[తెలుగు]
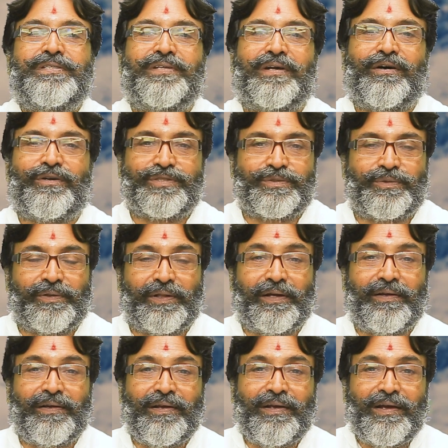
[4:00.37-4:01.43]
భస్తిక వస్తుంది
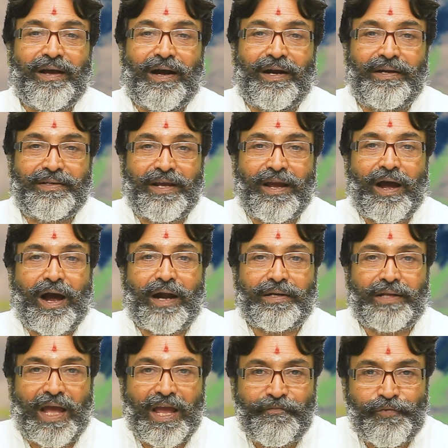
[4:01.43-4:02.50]
అంటే ఆ
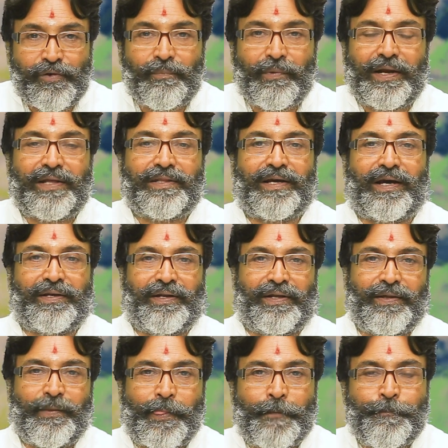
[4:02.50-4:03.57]
డయాఫ్రమ్
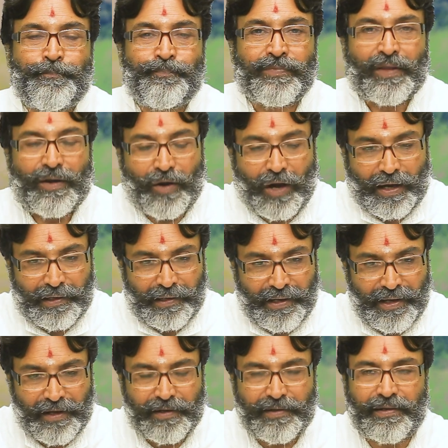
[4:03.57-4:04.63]
అనేదాన్ని ఆ
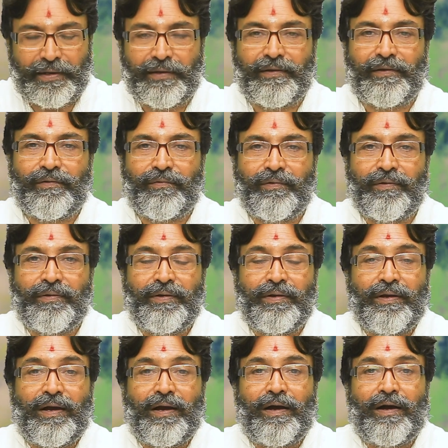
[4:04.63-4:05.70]
లేయర్ని
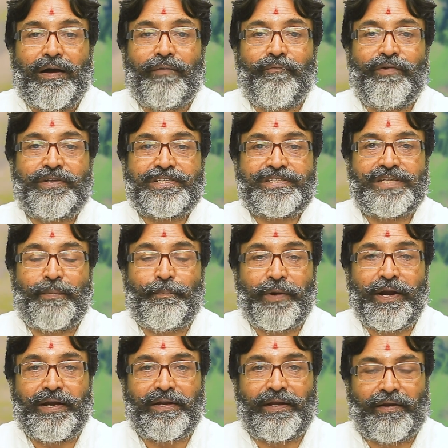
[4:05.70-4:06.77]
విచ్ ఇస్
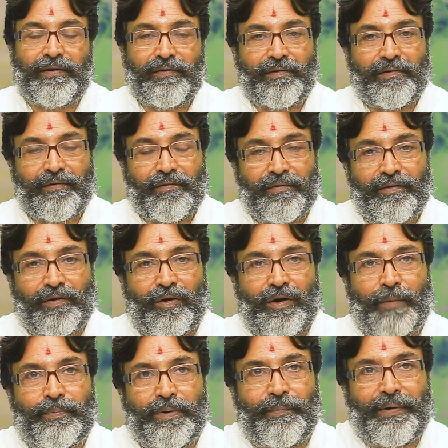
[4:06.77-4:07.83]
సెపరేటింగ్
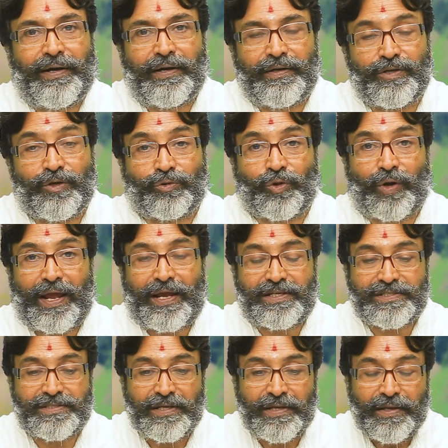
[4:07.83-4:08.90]
యువర్ అబ్డమెన్ అండ్ యువర్
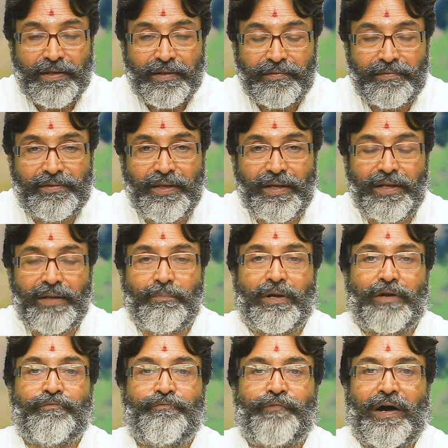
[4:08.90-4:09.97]
థొరాక్స్ దీన్ని
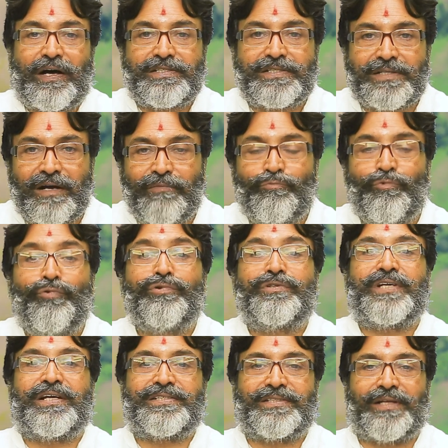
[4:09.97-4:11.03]
మనం ఫాస్ట్గా మూవ్
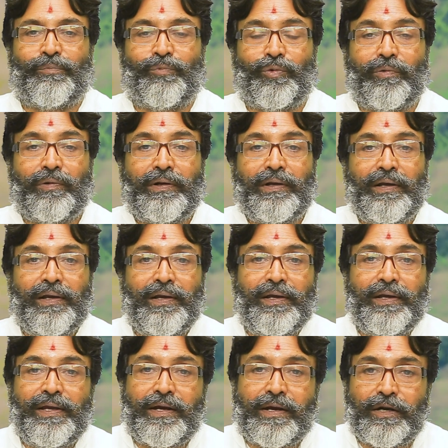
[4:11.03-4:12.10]
చేస్తాము
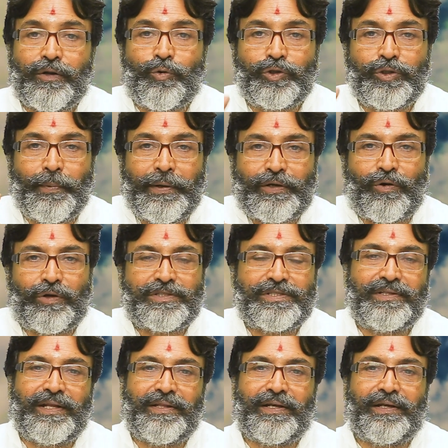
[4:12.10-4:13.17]
ఇక్కడ
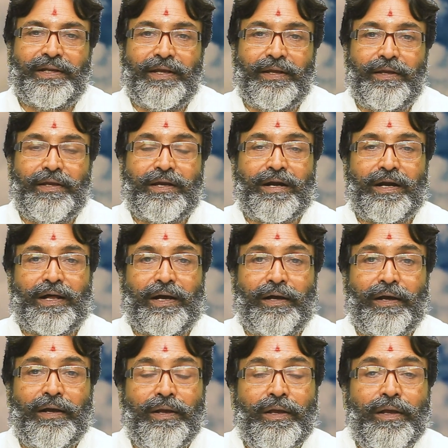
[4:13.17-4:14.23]
గుర్తుపెట్టుకోవాల్సింది ఏంటంటే ఇక్కడ
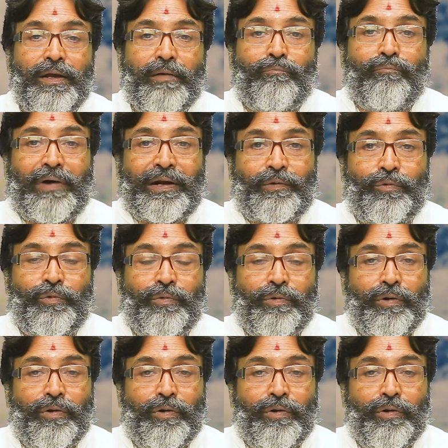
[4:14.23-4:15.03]
మనం